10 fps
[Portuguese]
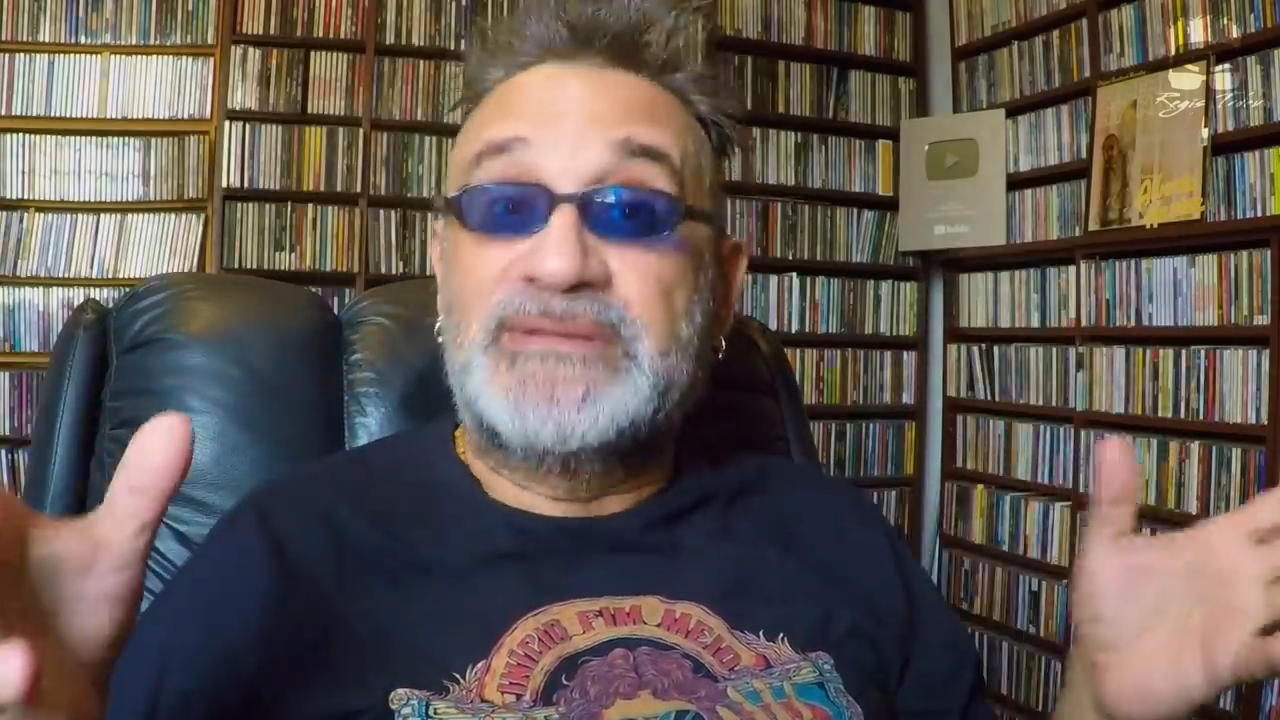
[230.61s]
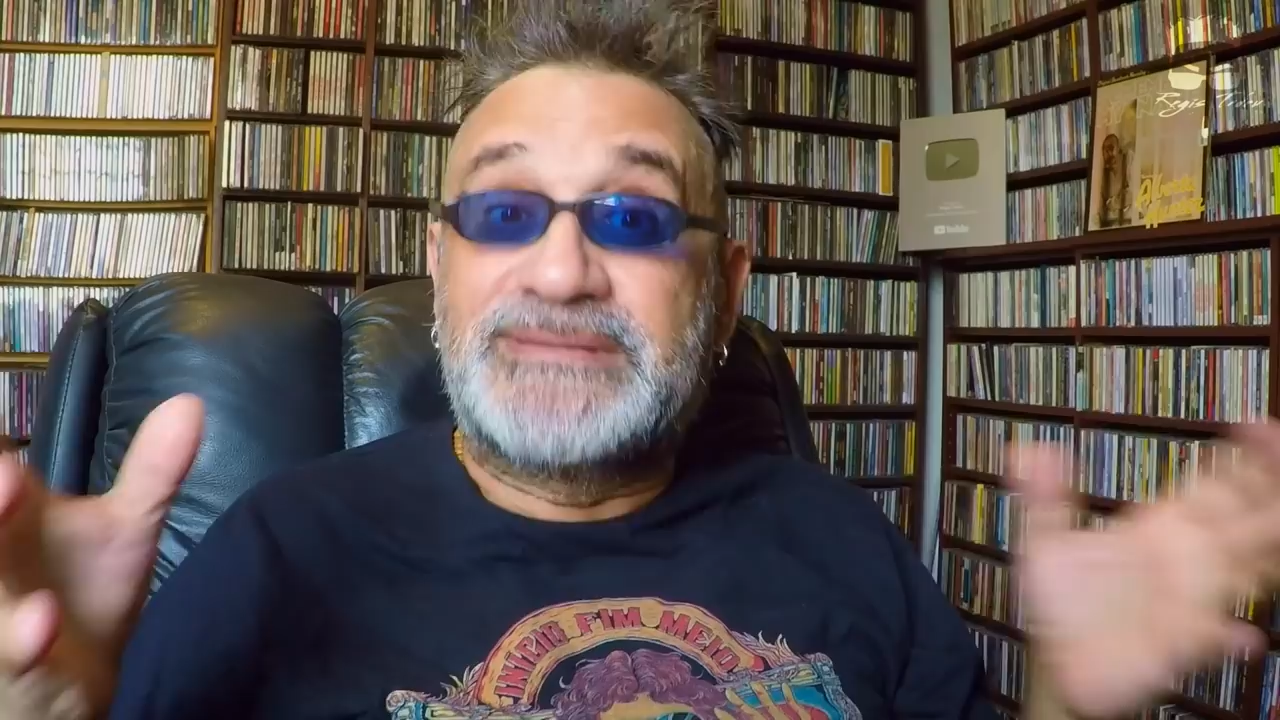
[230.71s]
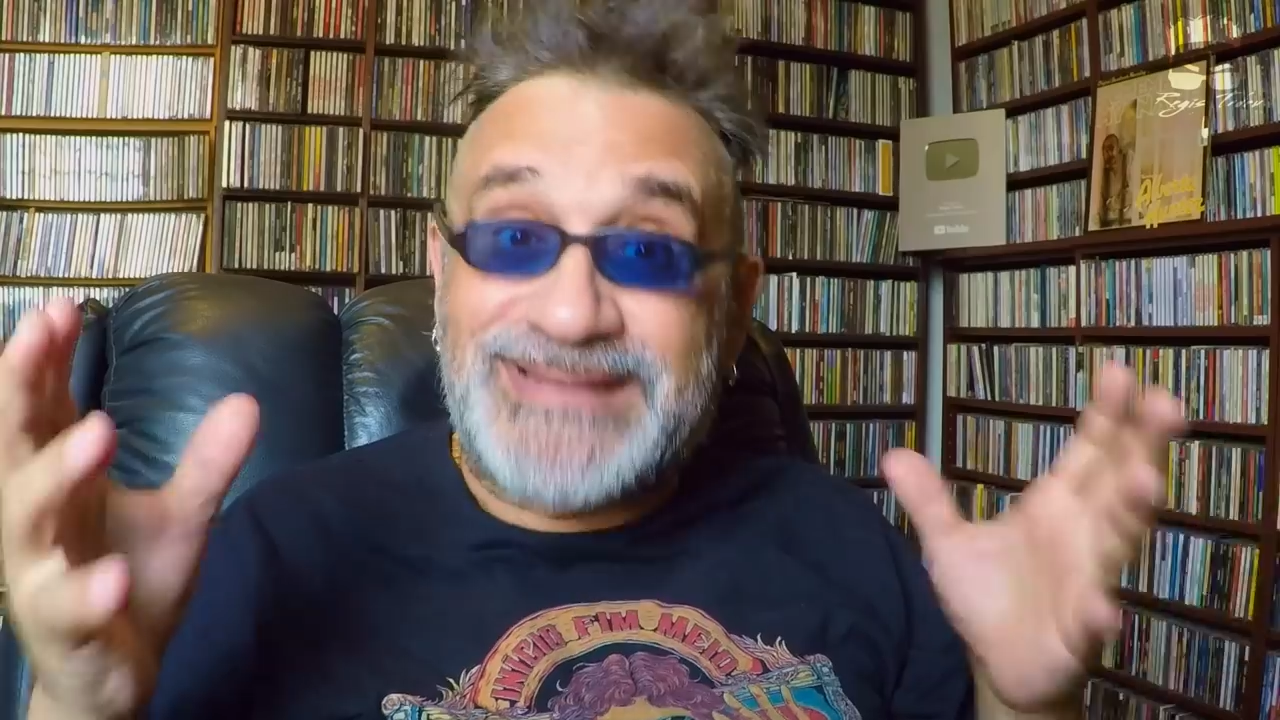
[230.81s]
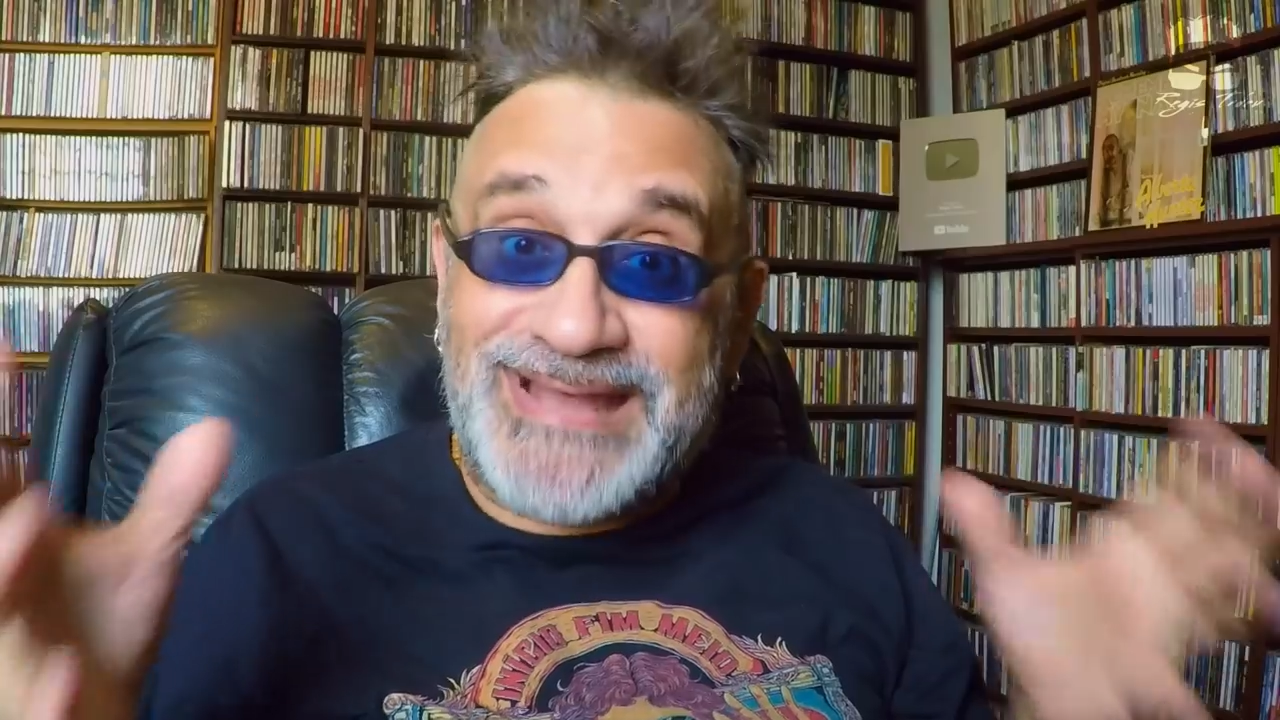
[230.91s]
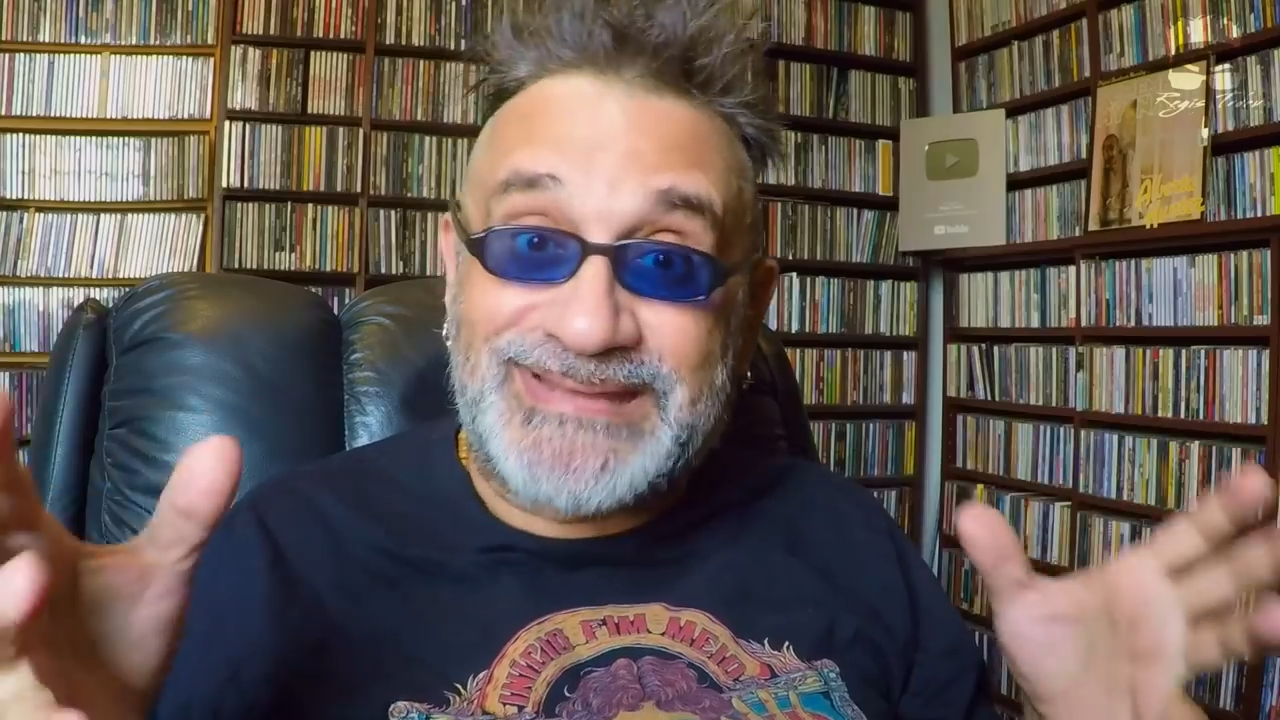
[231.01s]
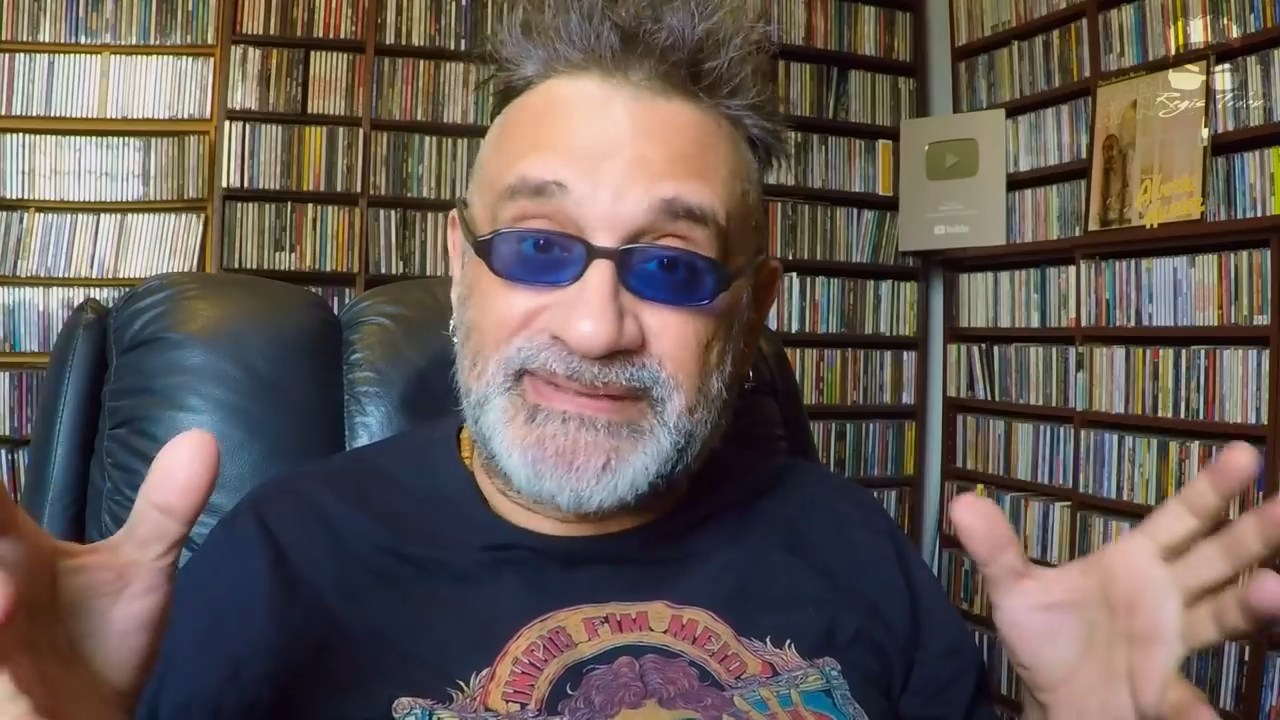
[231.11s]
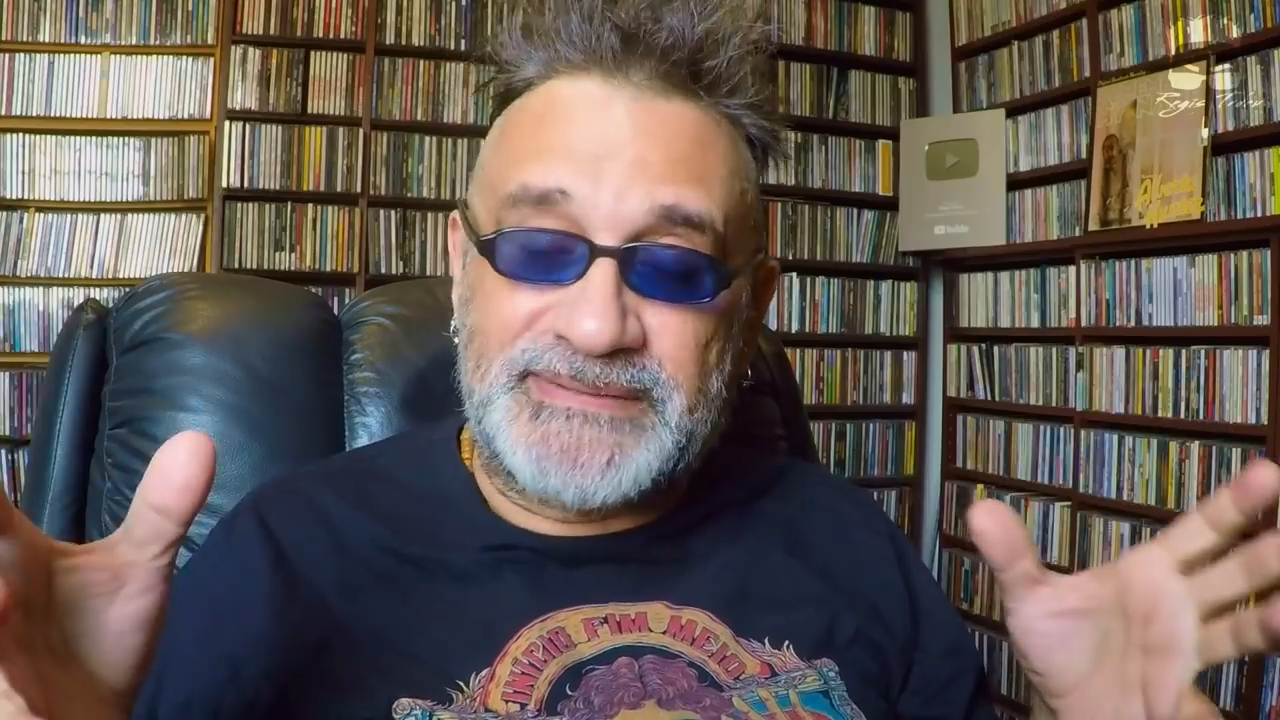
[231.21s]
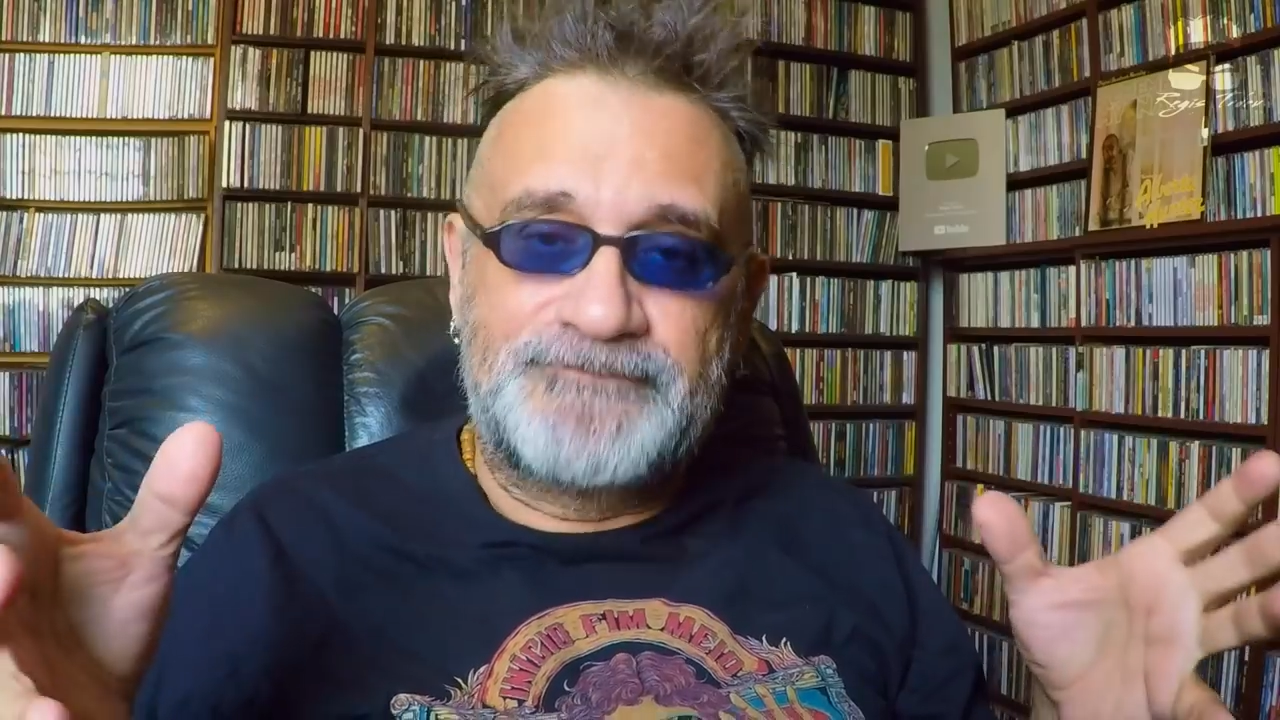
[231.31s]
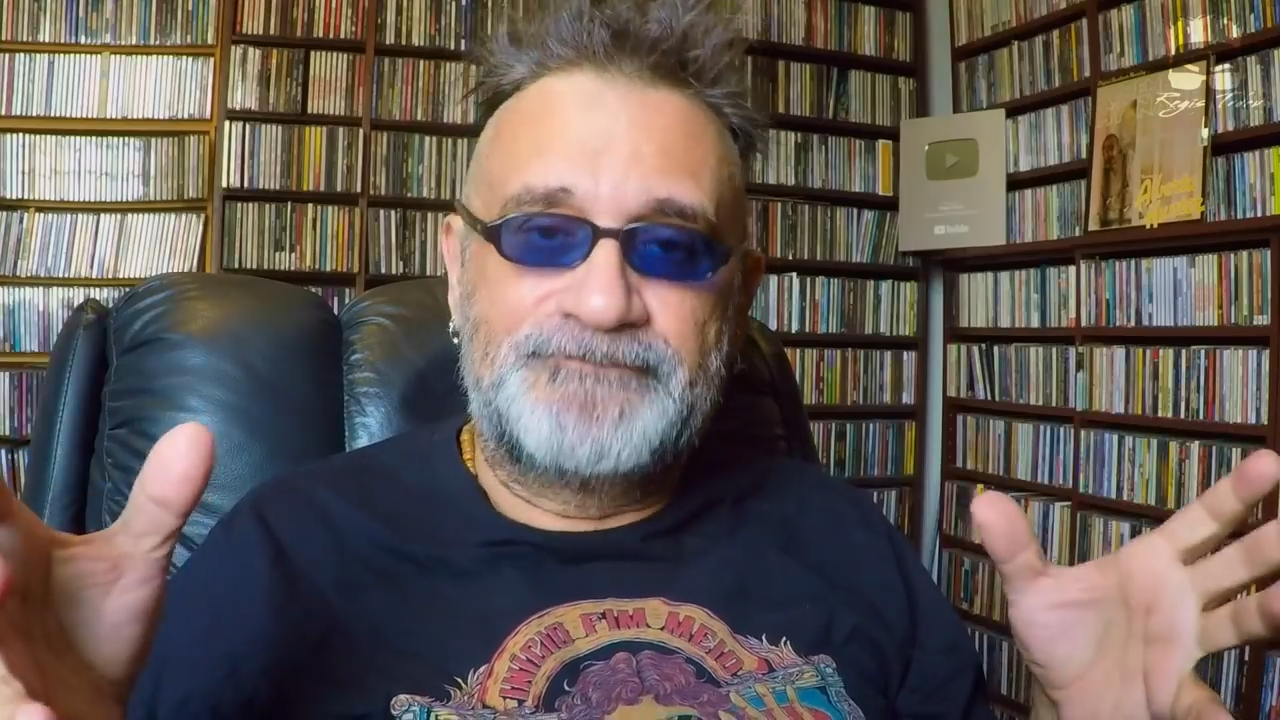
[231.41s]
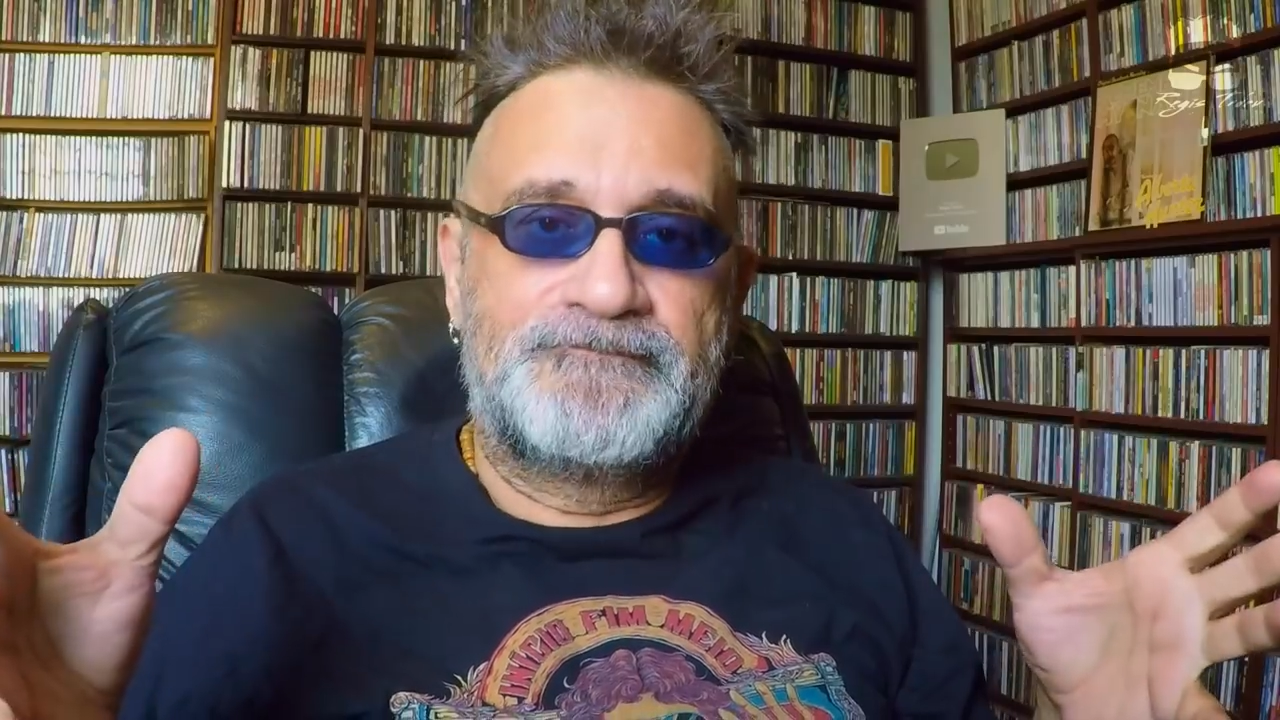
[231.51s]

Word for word: entrada